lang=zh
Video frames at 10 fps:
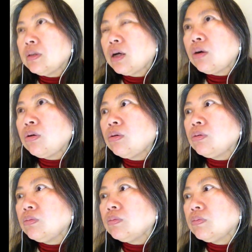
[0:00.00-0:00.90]
然
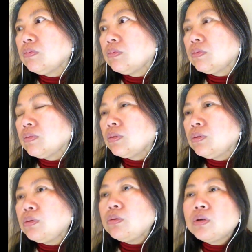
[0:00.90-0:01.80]
后
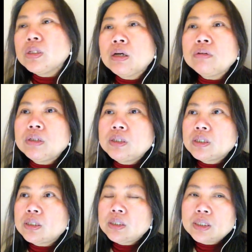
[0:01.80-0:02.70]
我我教的这
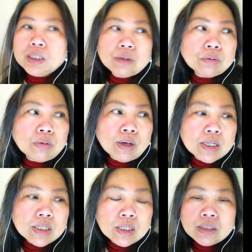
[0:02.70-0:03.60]
个这个国外
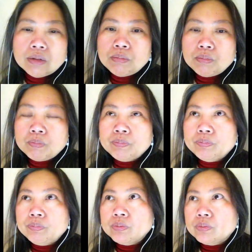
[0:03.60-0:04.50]
的情人
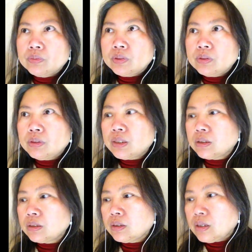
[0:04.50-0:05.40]
是吧？